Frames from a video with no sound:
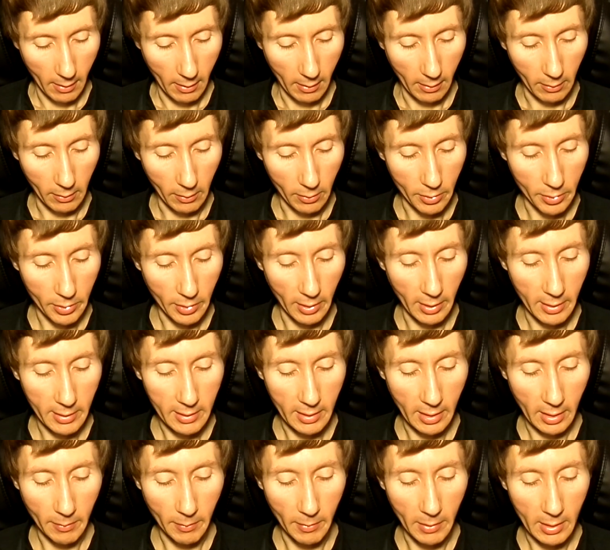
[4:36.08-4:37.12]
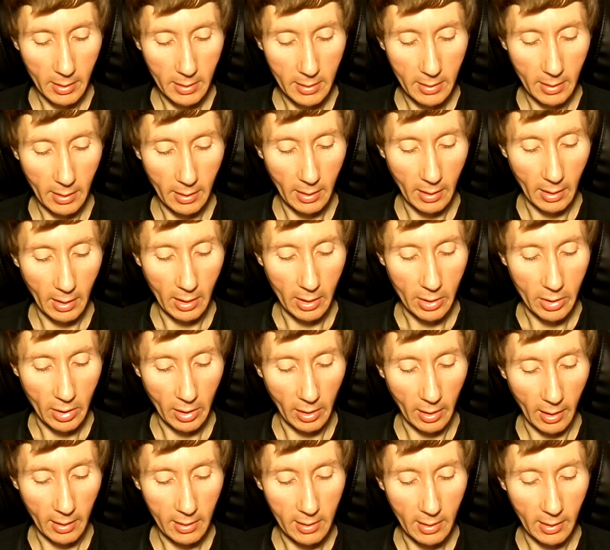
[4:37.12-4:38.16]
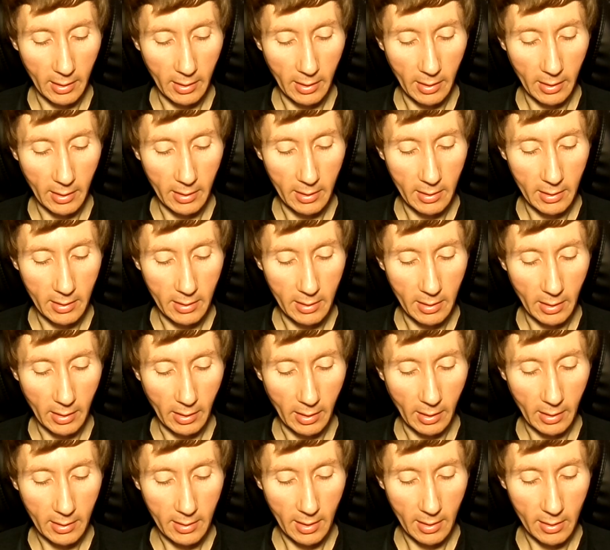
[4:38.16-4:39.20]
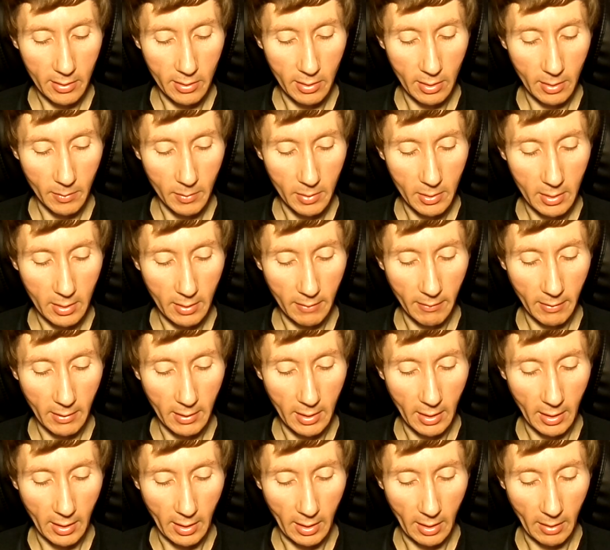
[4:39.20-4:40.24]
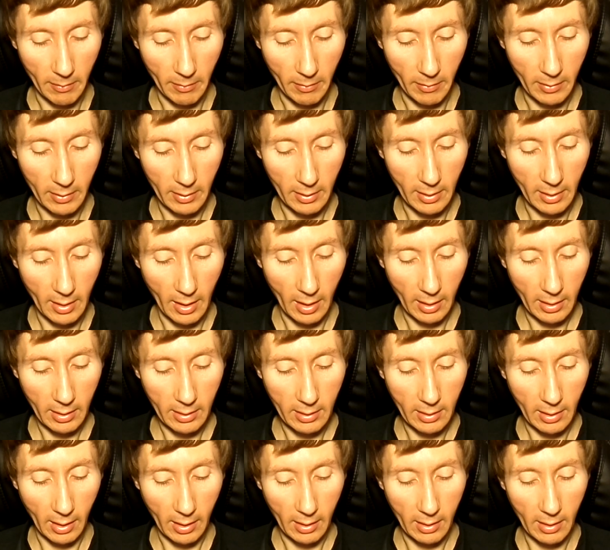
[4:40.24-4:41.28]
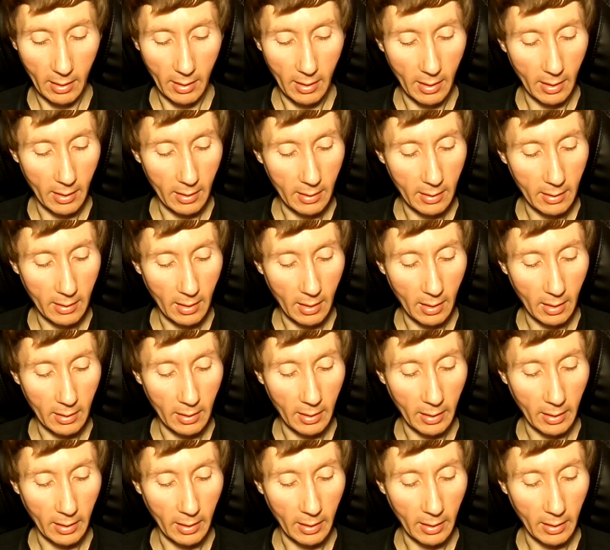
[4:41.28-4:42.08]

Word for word: Нужно ли стремиться или желательно идти к осознанным сновидениям, так как это